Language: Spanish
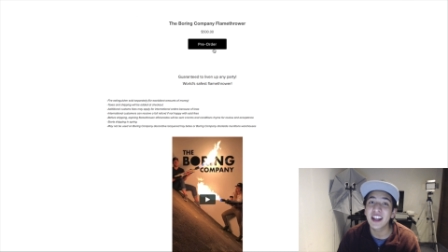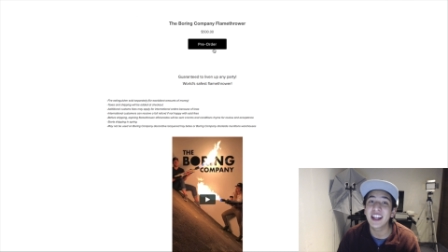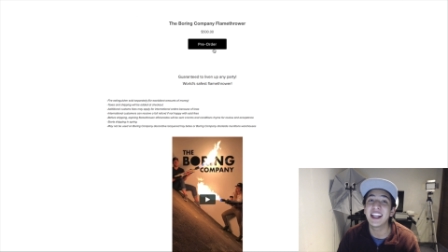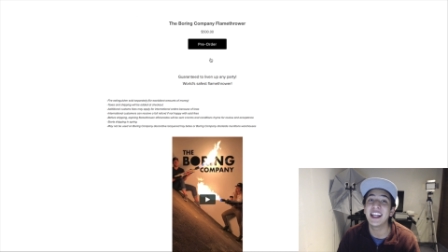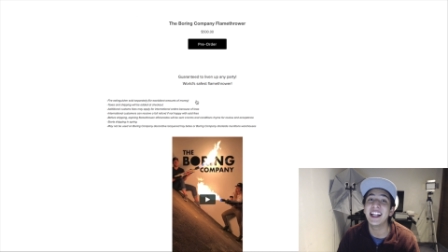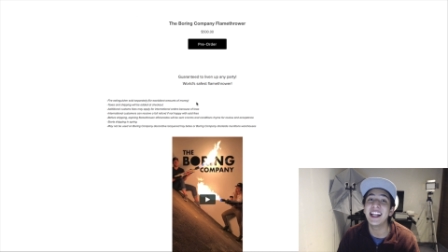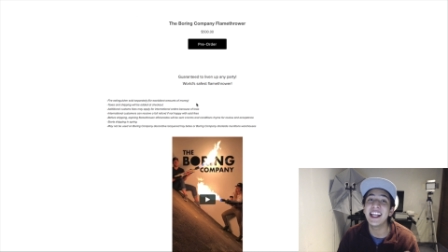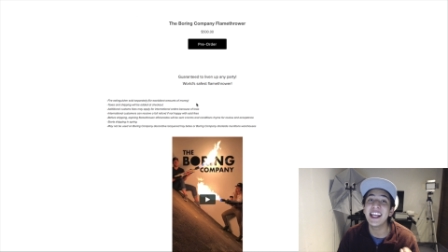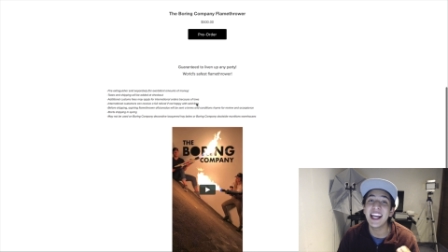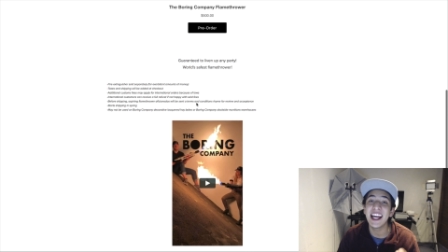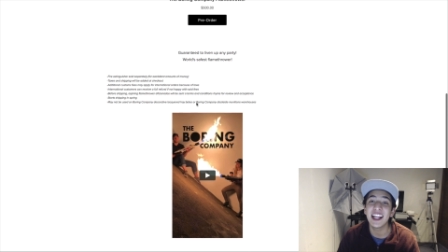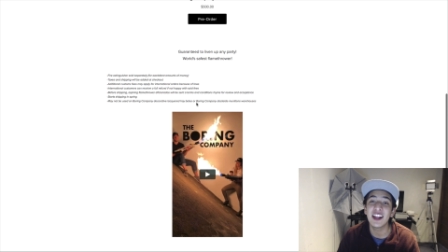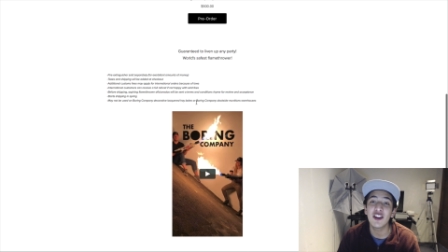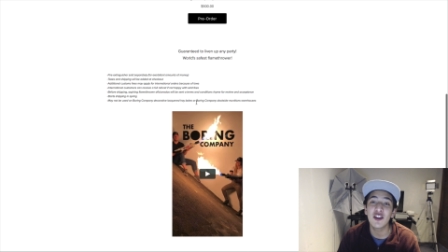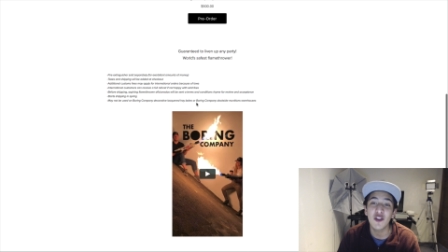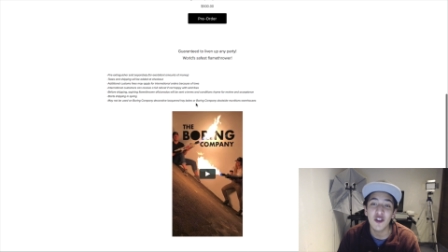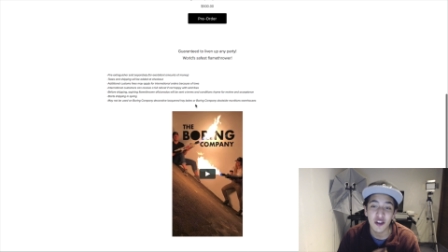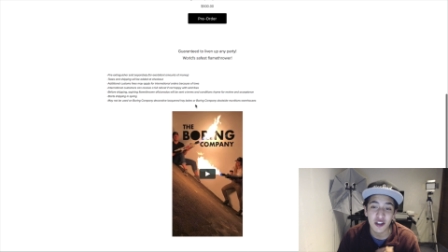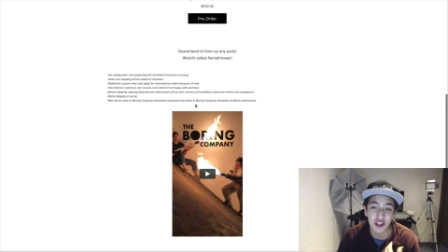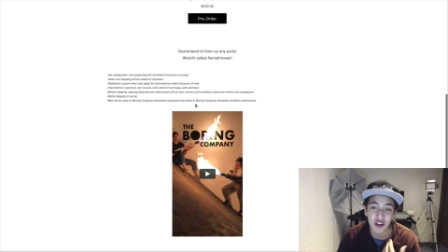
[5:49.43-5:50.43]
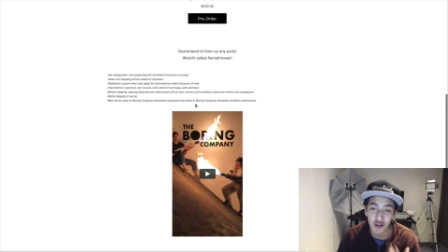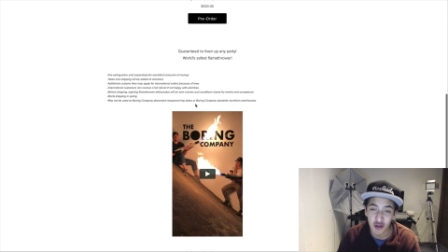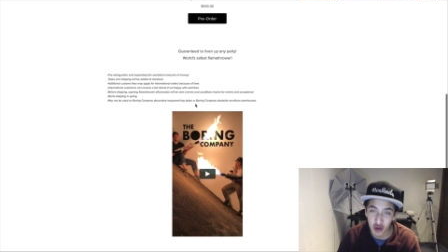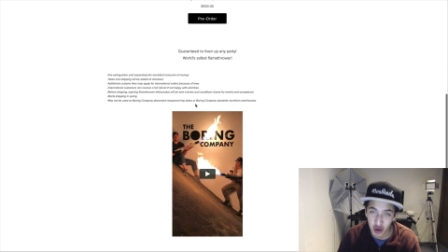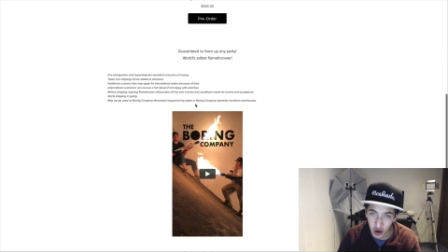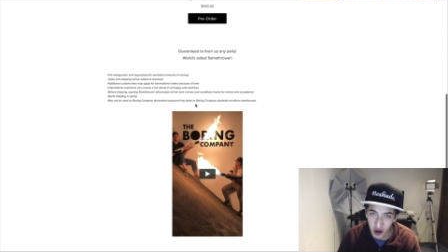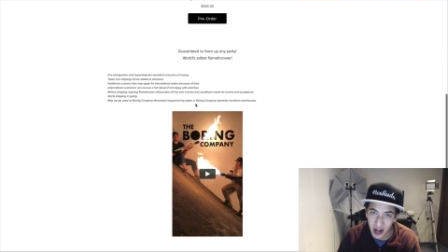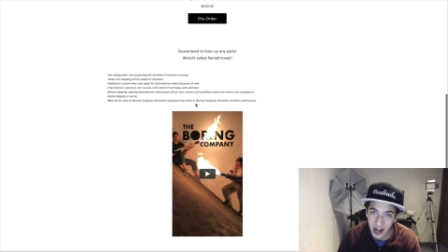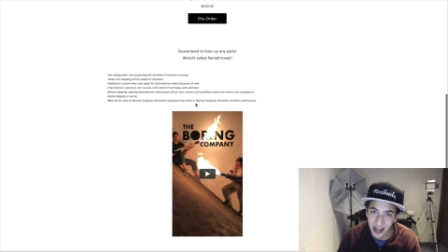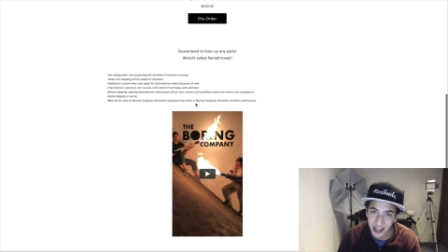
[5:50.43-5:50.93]
500
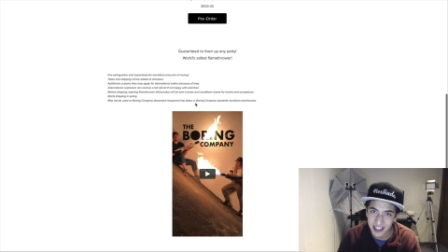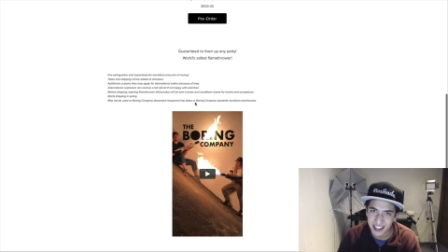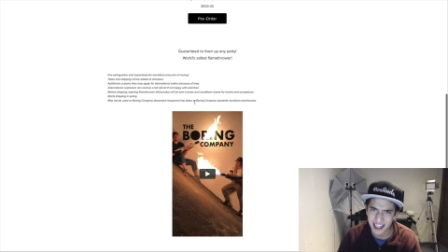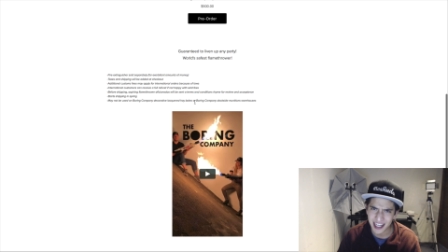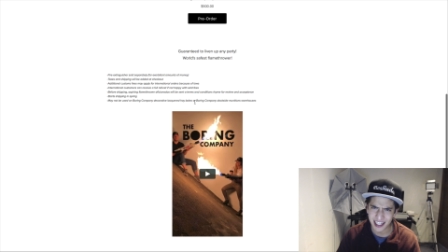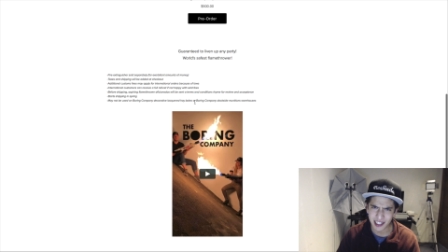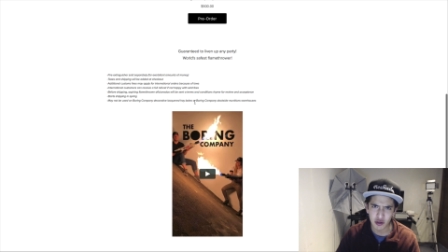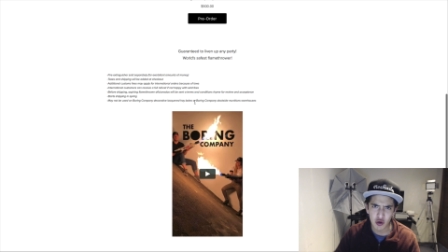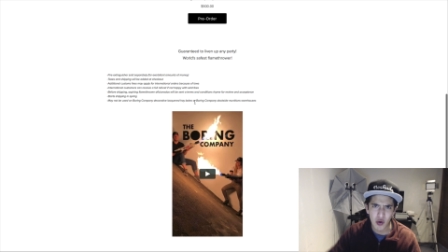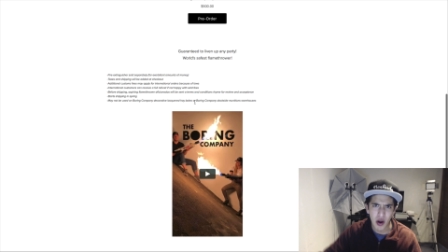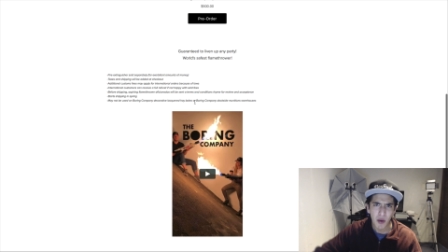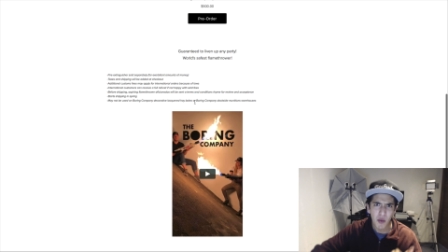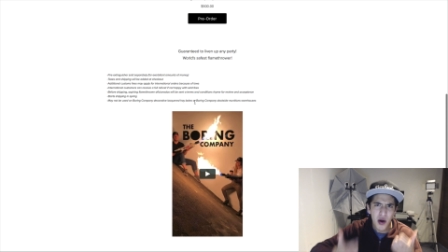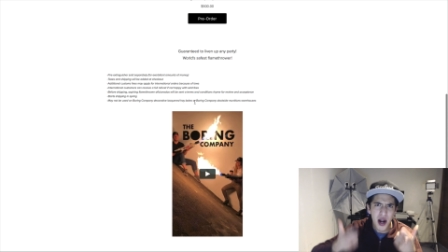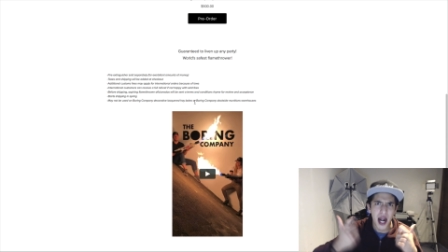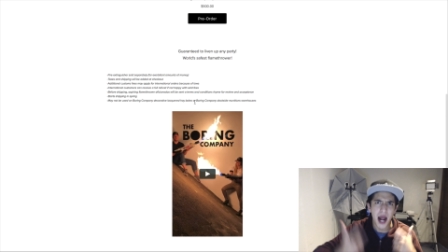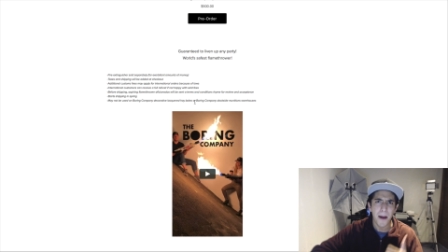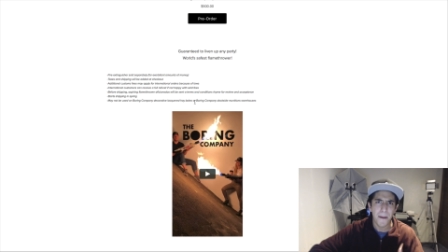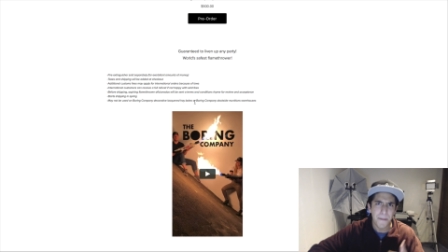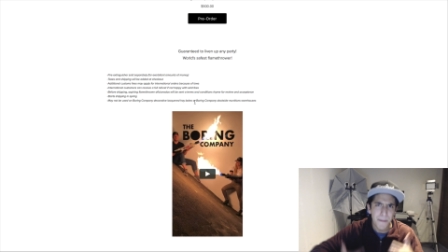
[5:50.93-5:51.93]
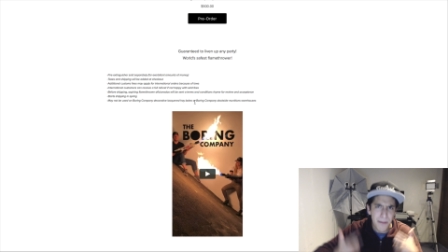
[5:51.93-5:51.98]
dólares. Es una buena